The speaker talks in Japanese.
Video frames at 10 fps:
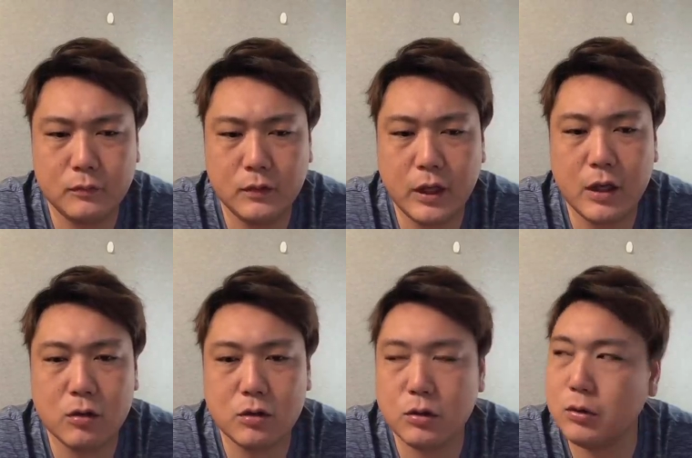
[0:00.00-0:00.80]
結構
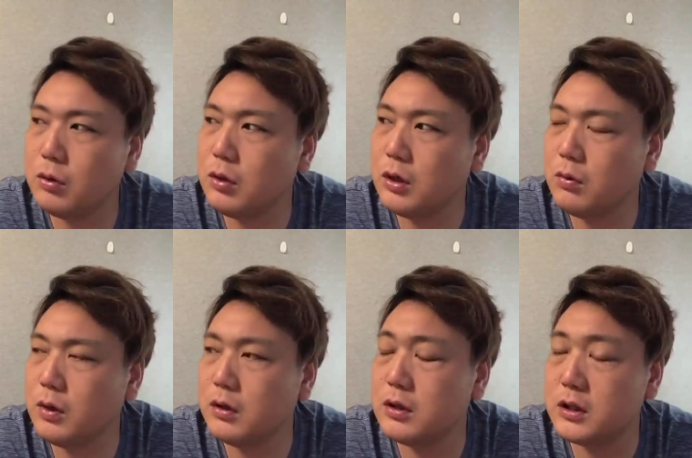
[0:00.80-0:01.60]
そのコロナの
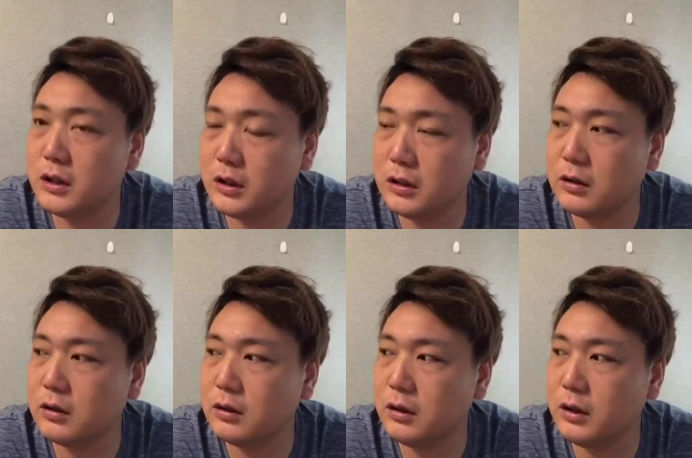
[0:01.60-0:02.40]
ワクチン
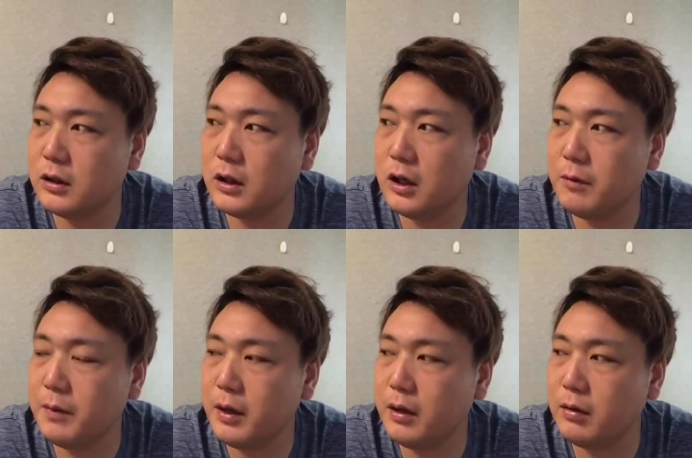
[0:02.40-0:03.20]
1回
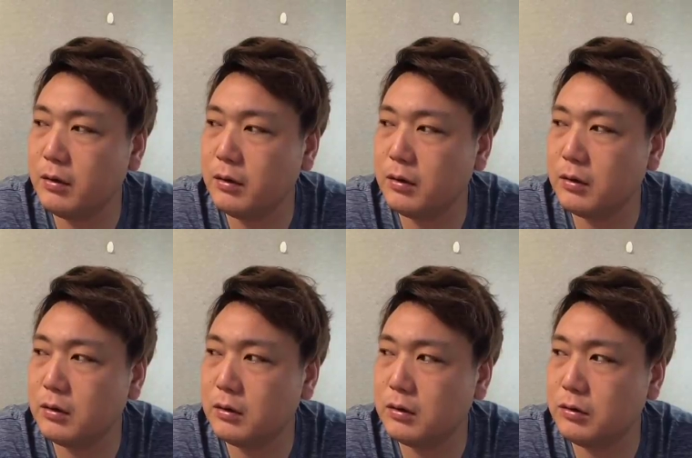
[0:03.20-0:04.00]
目
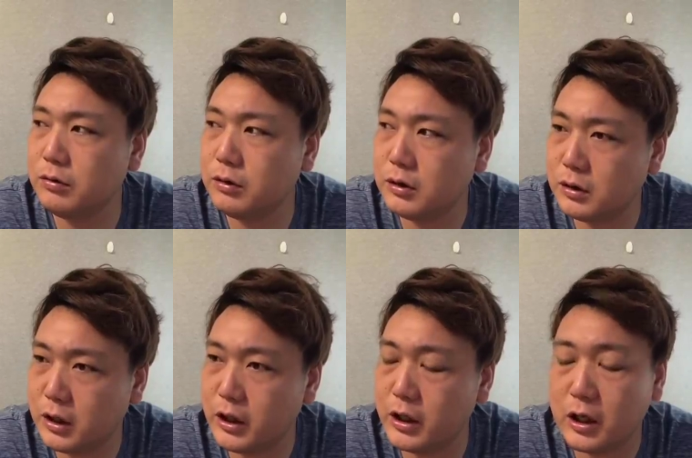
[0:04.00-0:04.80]
打っ
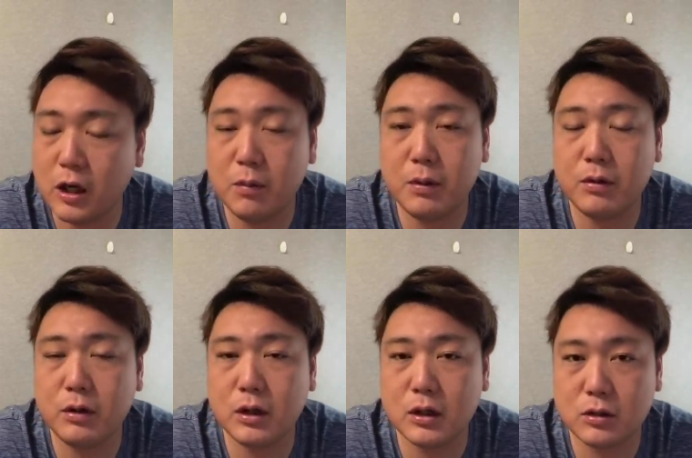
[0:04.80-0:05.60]
て2回目打っ
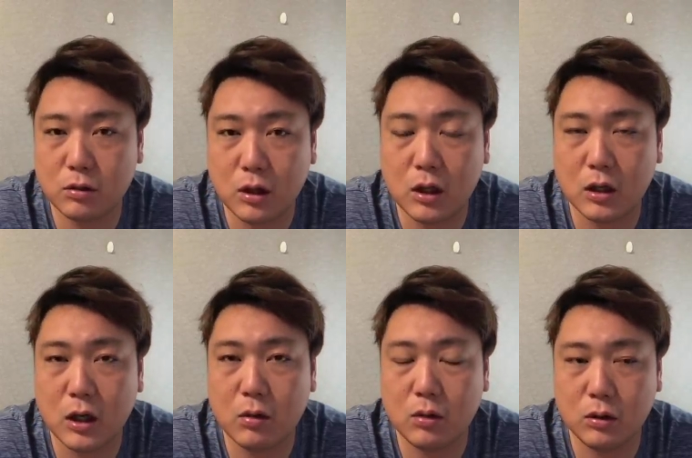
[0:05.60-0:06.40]
た人が
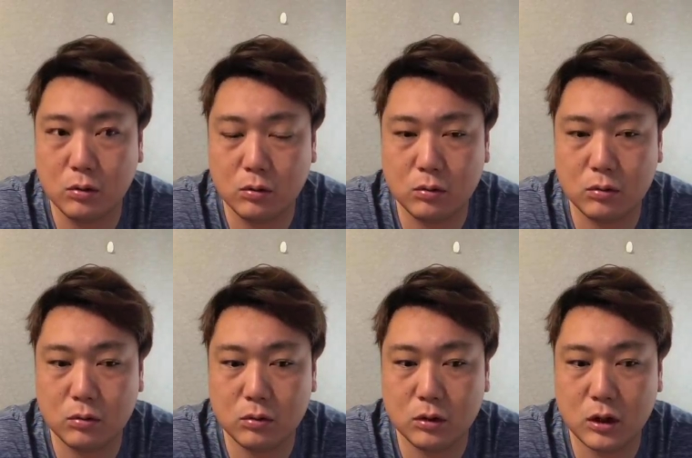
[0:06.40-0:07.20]
結構
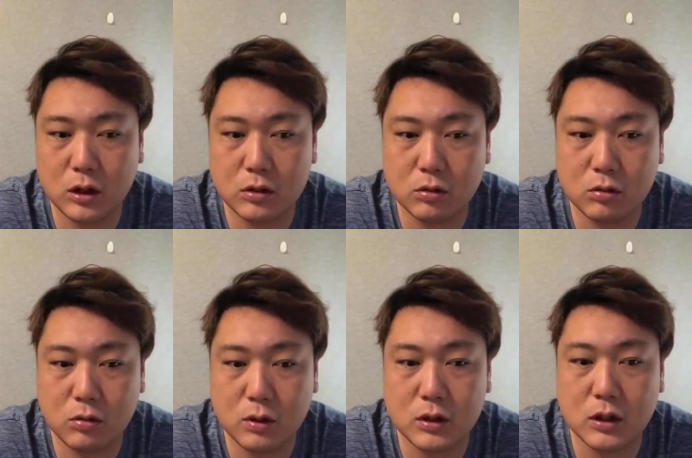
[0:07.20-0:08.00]
体調
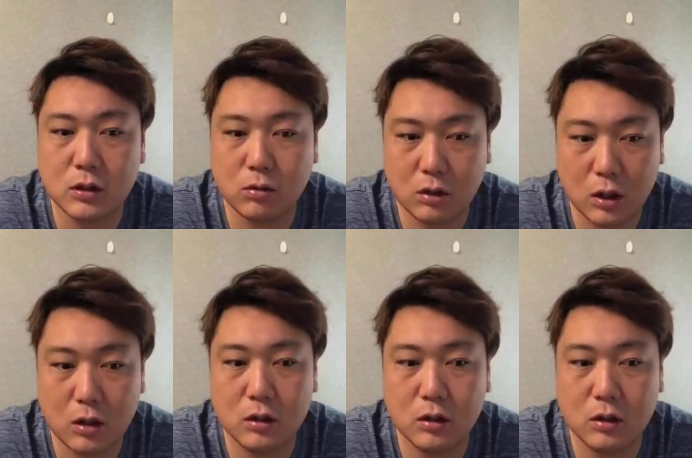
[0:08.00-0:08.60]
壊したりとか、